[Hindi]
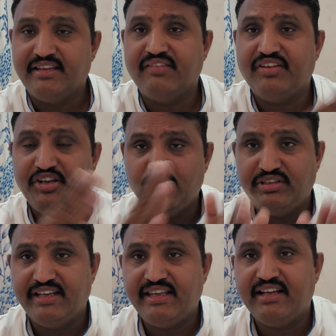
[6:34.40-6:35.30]
ये वीडियो
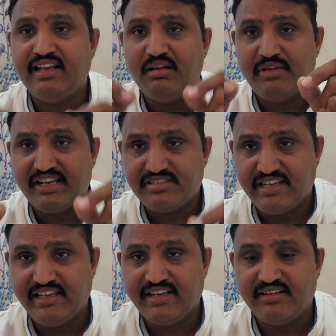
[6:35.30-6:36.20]
देखें कल हमारे
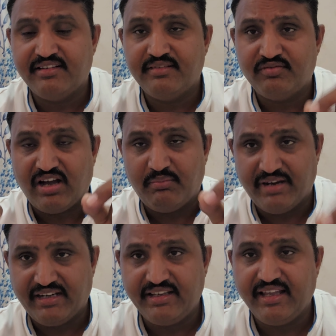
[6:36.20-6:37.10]
सैनिक वहां
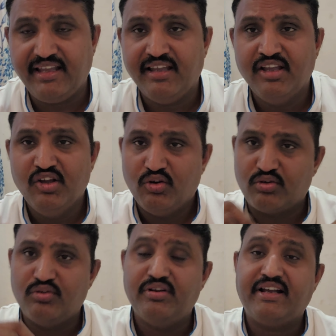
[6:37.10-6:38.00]
बैठे हैं और
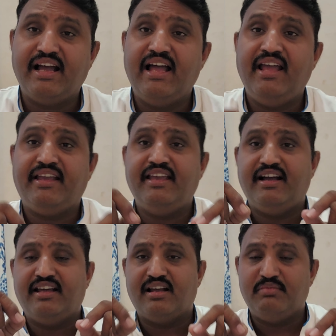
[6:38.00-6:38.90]
उन्होंने कहा है कि
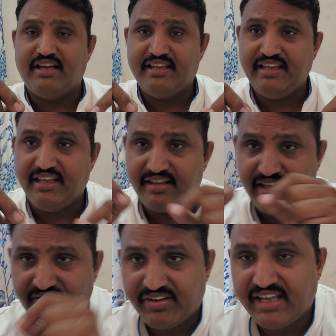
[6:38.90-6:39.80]
अगर हमारी ये
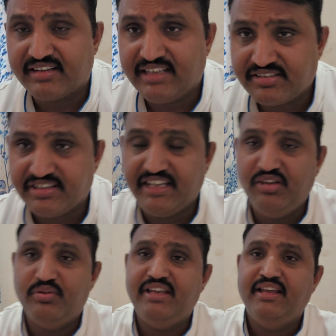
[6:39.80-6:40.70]
एफआईआर दर्ज नहीं
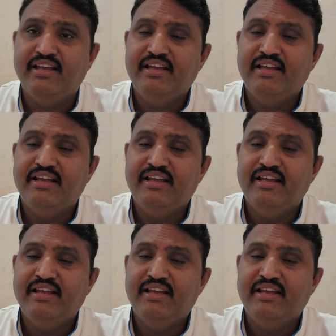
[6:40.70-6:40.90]
हुई